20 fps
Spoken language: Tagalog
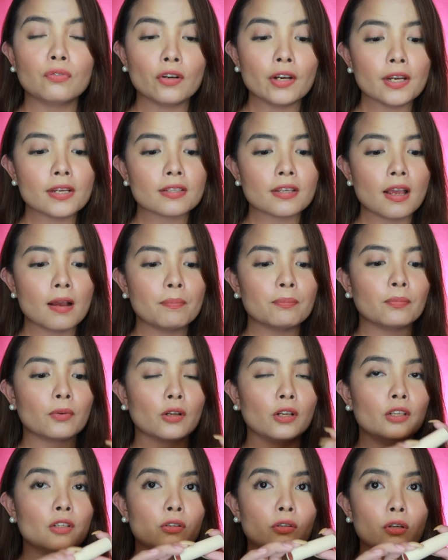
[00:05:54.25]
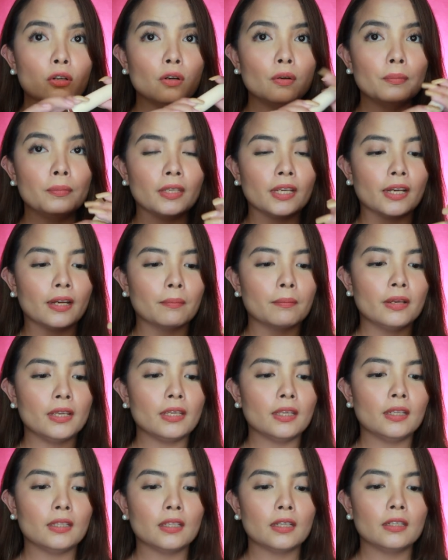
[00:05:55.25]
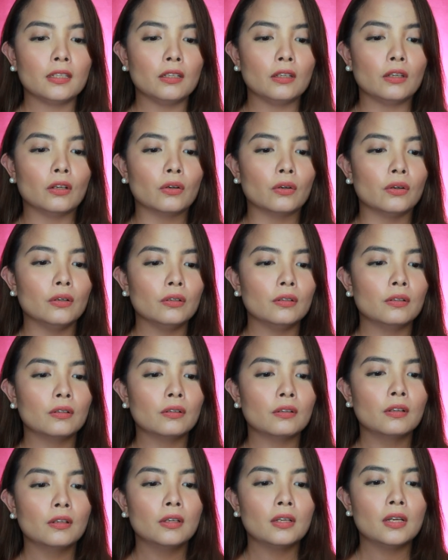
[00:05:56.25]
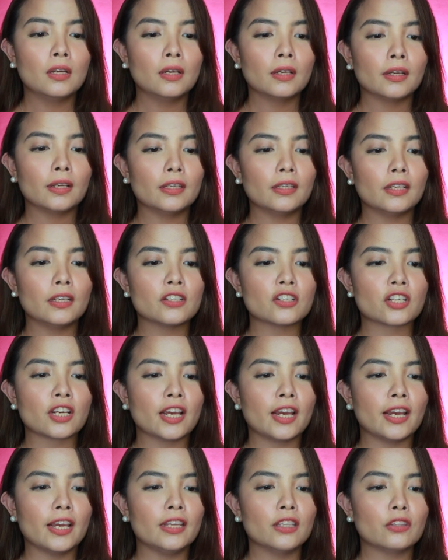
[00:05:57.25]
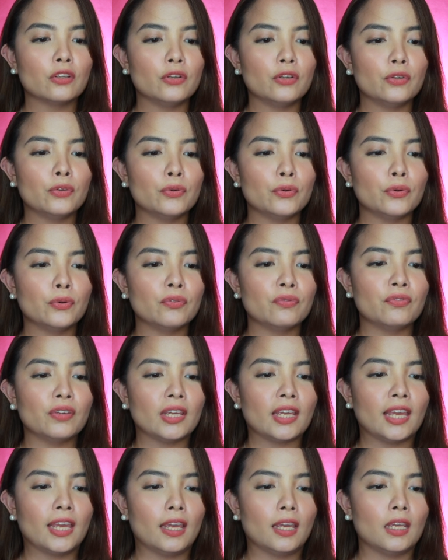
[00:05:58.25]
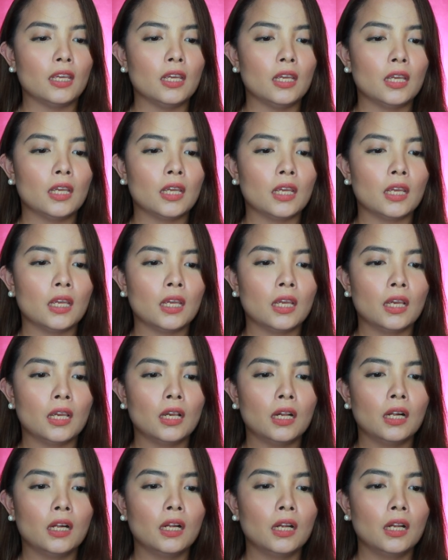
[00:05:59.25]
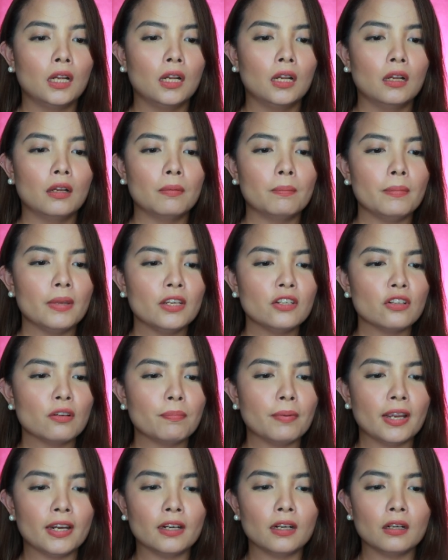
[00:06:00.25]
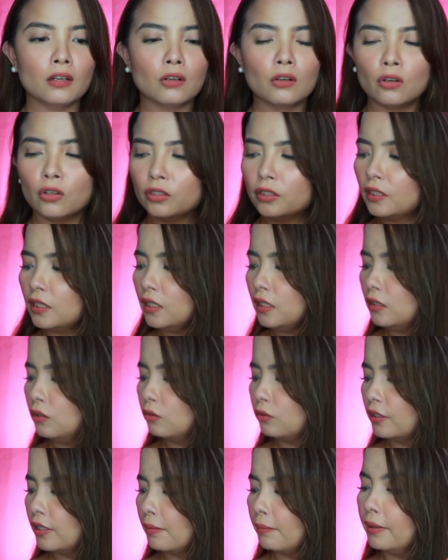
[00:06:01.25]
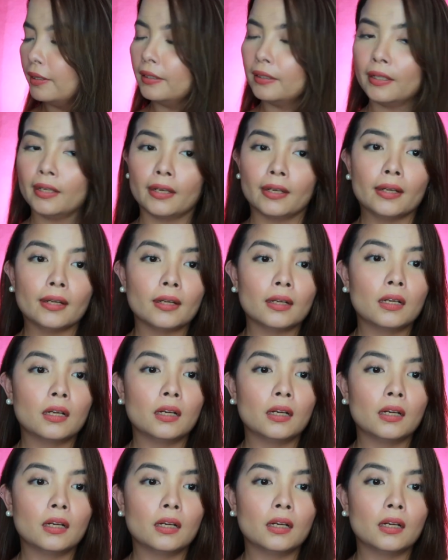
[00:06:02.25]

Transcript: for example, yung loob niya, may kita ninyo, ganyan siya. Ito yung decay. Medyo parang konti yung laman niya.